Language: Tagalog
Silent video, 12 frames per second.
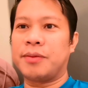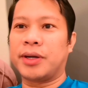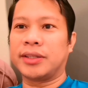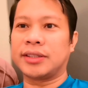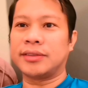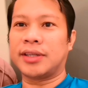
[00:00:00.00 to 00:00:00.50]
din
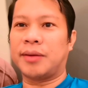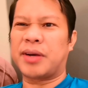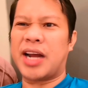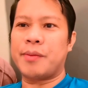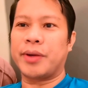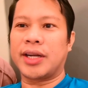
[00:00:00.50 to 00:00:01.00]
naman
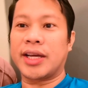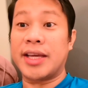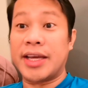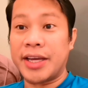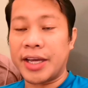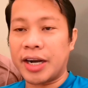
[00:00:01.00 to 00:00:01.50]
maraming
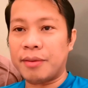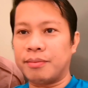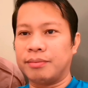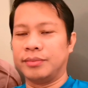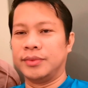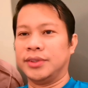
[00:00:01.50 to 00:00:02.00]
naghihirap
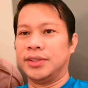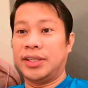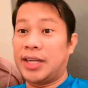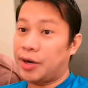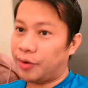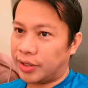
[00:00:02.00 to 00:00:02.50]

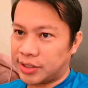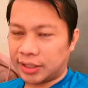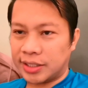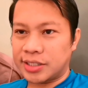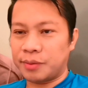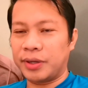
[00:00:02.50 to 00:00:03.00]
lalo na
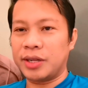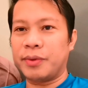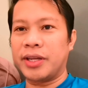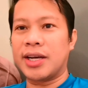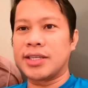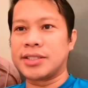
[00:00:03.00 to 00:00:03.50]
sa atin sa
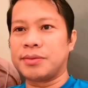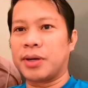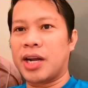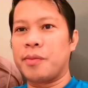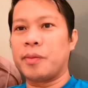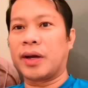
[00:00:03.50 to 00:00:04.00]
Pilipinas
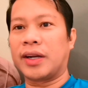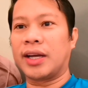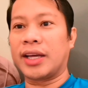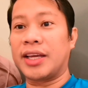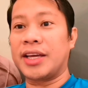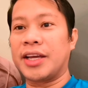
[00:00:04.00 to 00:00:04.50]
maraming mga
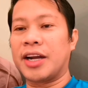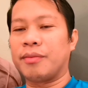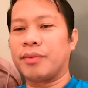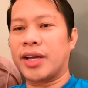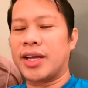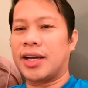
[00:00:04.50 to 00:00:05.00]

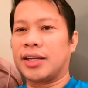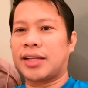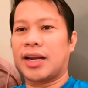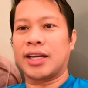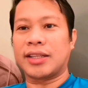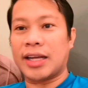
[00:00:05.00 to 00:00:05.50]
naghihirap kaya
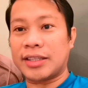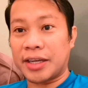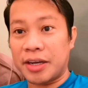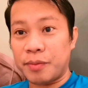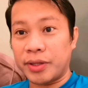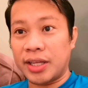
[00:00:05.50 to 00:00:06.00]
talagang
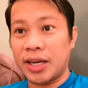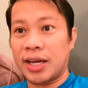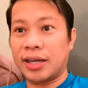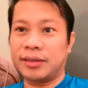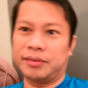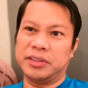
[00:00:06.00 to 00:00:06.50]
tatanggapin
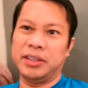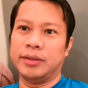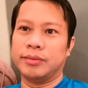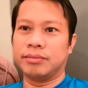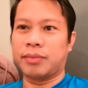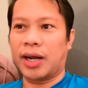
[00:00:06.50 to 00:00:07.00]
nila
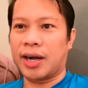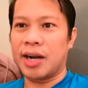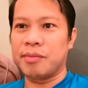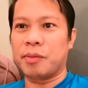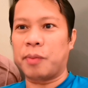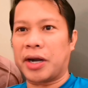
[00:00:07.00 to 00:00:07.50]
eh, para
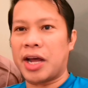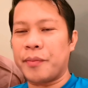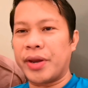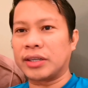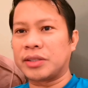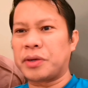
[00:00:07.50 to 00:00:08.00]
lang
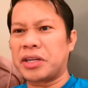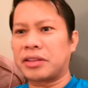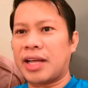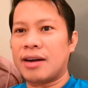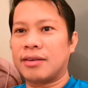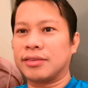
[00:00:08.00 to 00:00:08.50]
magparami lang naman
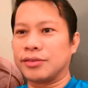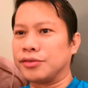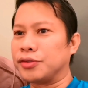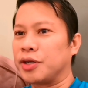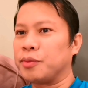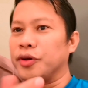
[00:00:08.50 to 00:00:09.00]
ng tao
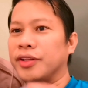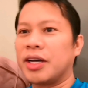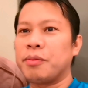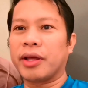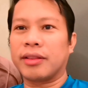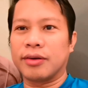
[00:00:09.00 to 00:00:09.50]
kukunin mo yung
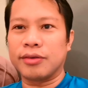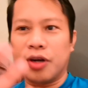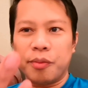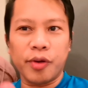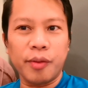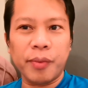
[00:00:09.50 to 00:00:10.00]
damit
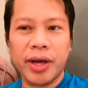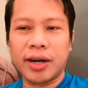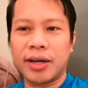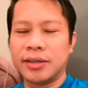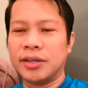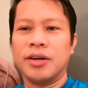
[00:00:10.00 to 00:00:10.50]
kukunin mo yung
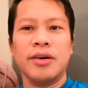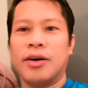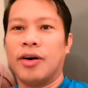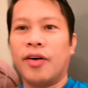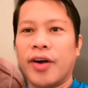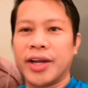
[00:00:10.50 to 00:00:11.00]
pera
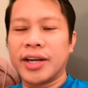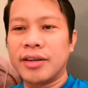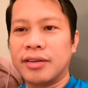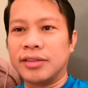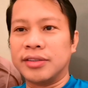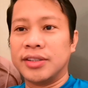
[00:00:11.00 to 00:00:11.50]
okay
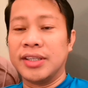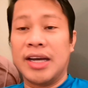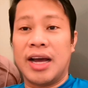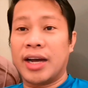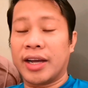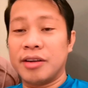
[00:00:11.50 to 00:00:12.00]
na yon
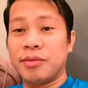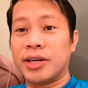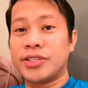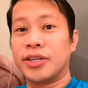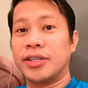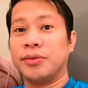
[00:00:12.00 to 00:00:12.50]
again
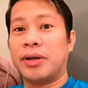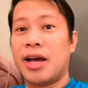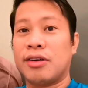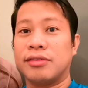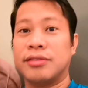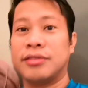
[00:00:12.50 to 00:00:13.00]
mga choy
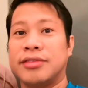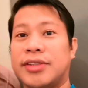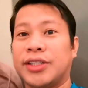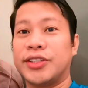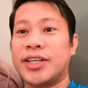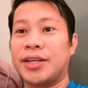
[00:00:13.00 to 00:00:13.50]
wala akong
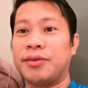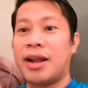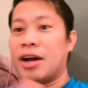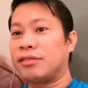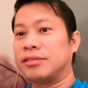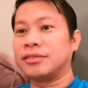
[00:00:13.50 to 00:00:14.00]
ano diyan
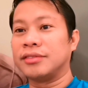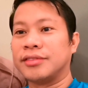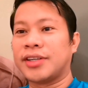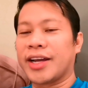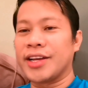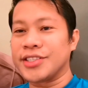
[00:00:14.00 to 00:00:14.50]
wala akong
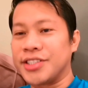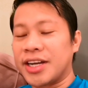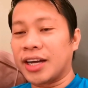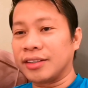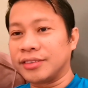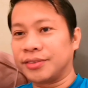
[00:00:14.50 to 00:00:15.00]
against
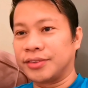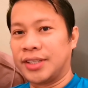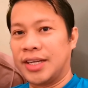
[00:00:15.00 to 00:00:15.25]
diyan